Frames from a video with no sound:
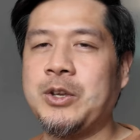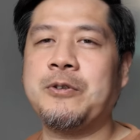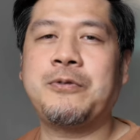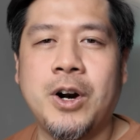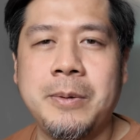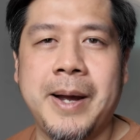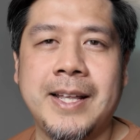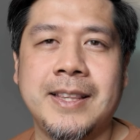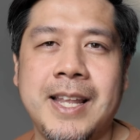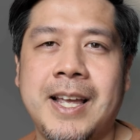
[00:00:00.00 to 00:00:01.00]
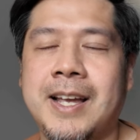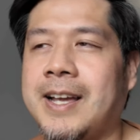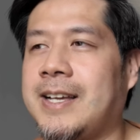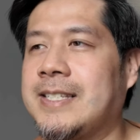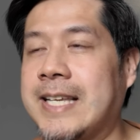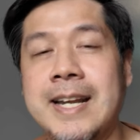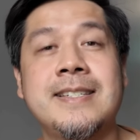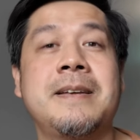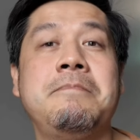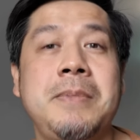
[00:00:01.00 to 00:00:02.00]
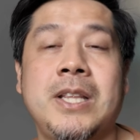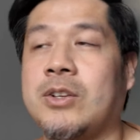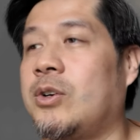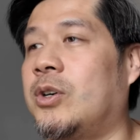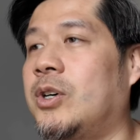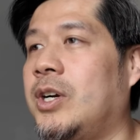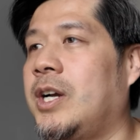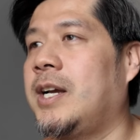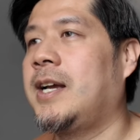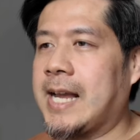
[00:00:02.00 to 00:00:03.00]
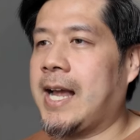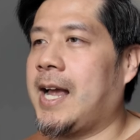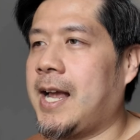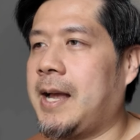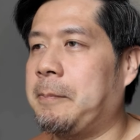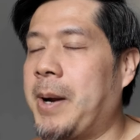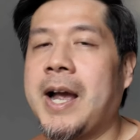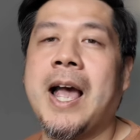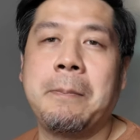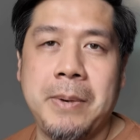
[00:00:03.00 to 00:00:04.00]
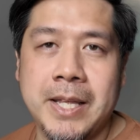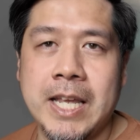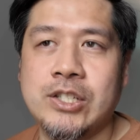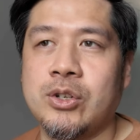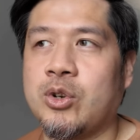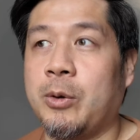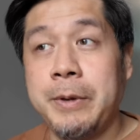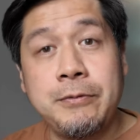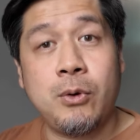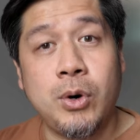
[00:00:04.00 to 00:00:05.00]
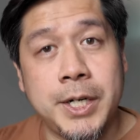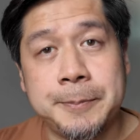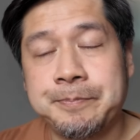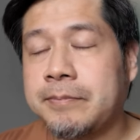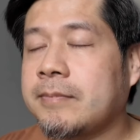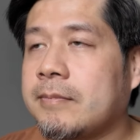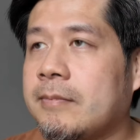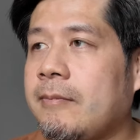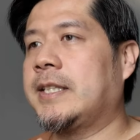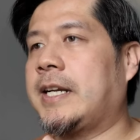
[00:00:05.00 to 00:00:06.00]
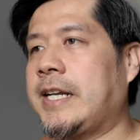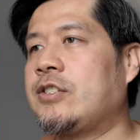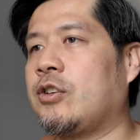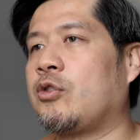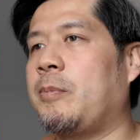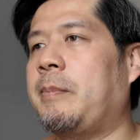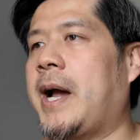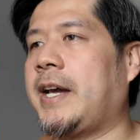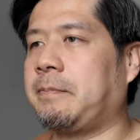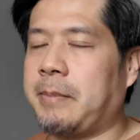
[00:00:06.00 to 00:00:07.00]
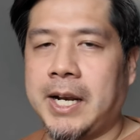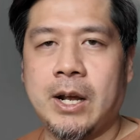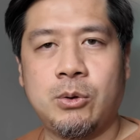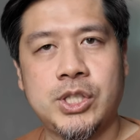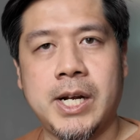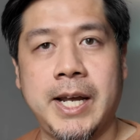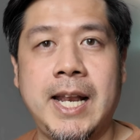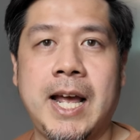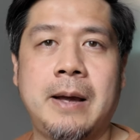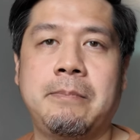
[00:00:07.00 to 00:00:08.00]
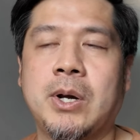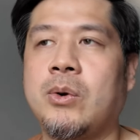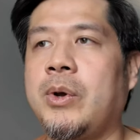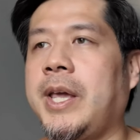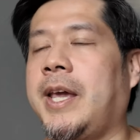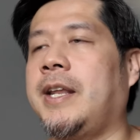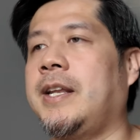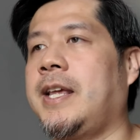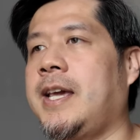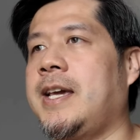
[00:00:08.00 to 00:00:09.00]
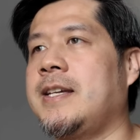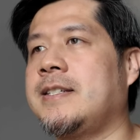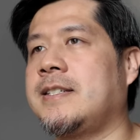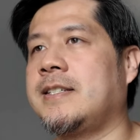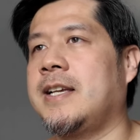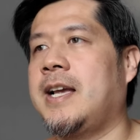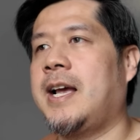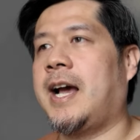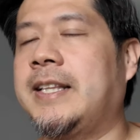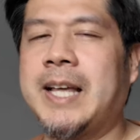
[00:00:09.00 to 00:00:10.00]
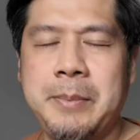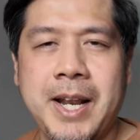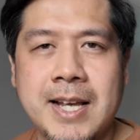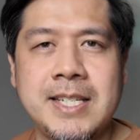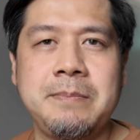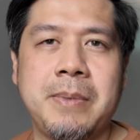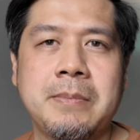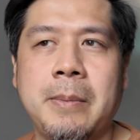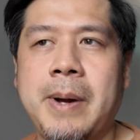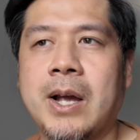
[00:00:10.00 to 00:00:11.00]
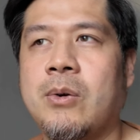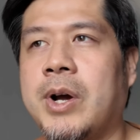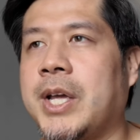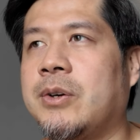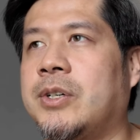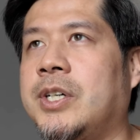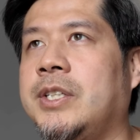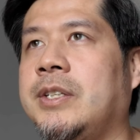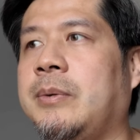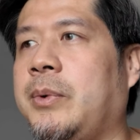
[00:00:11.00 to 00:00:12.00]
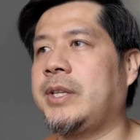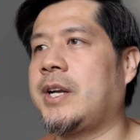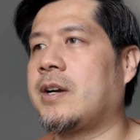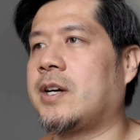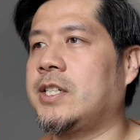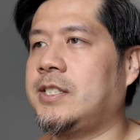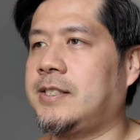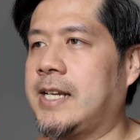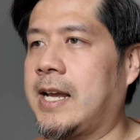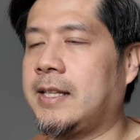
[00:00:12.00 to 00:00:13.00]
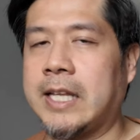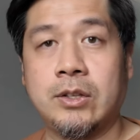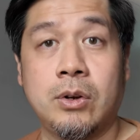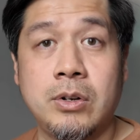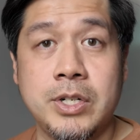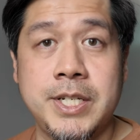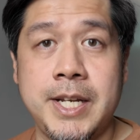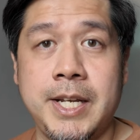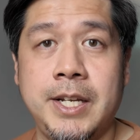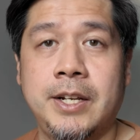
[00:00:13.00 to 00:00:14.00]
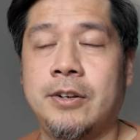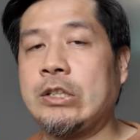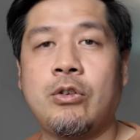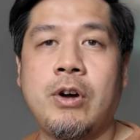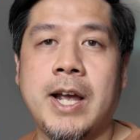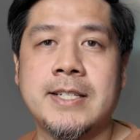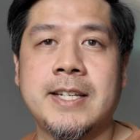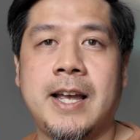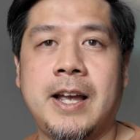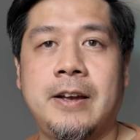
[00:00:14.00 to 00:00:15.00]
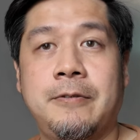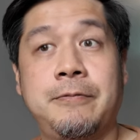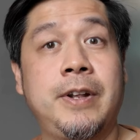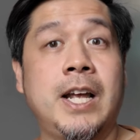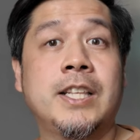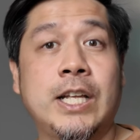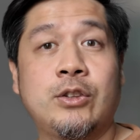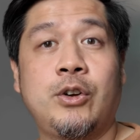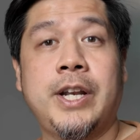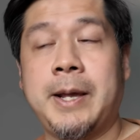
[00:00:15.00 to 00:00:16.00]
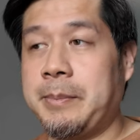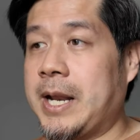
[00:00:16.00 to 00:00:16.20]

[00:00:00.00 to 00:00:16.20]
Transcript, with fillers: ito yung format na sinasubmit ko sa uh, mga application ko before. The reason kung bakit bala ko siyang kailangan baguhin is ang dami na kasing pagbabago ngayon with regards sa technology. Dito nga sa vlog na to na